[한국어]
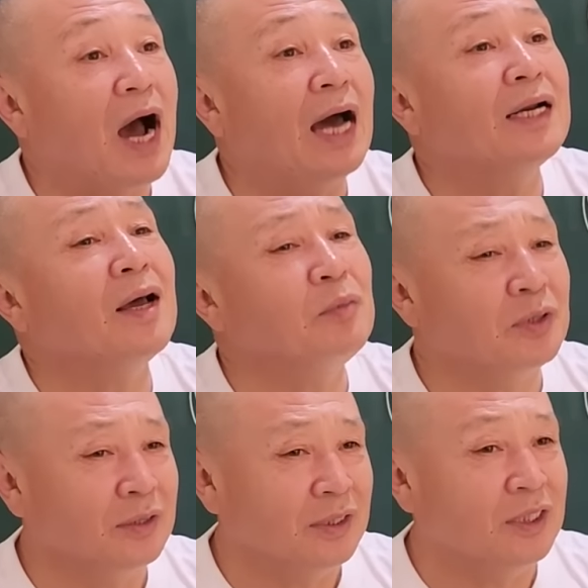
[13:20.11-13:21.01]

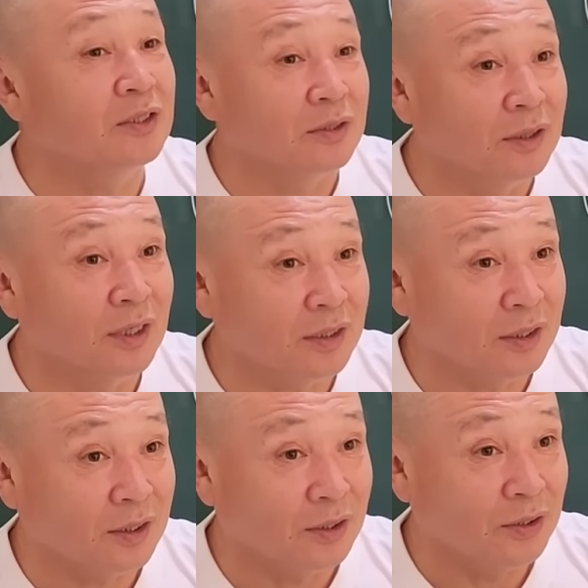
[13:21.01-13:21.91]
하나면
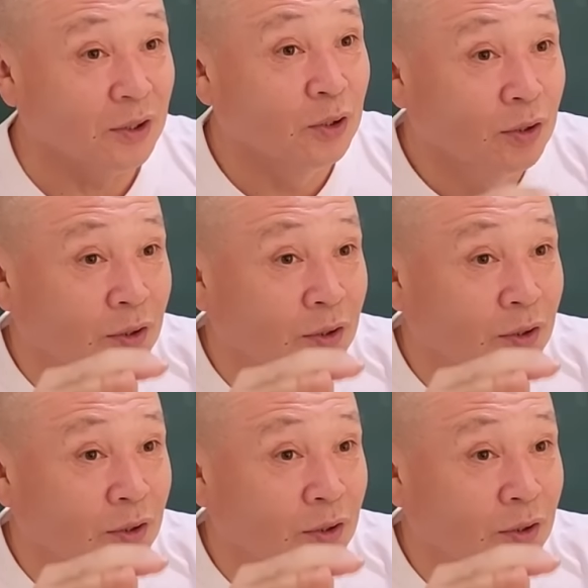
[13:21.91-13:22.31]
기억하겠지. 여러